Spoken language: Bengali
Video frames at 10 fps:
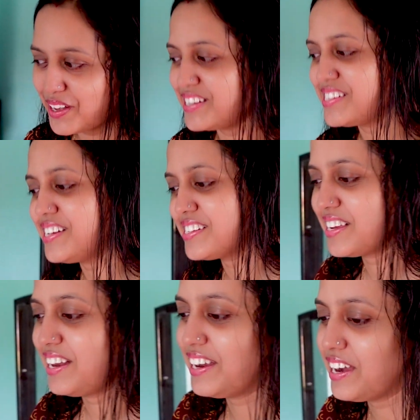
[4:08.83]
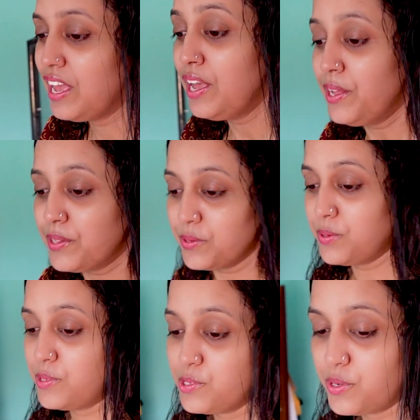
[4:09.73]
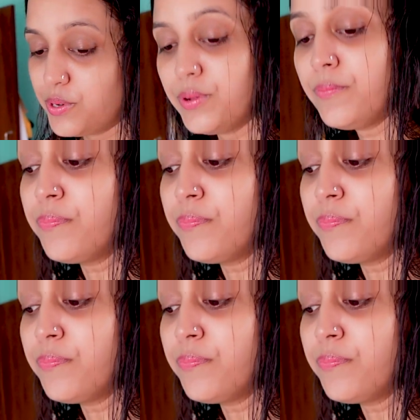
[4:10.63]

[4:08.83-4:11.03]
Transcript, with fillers: কাজই আজকে লেট তো ওর জন্য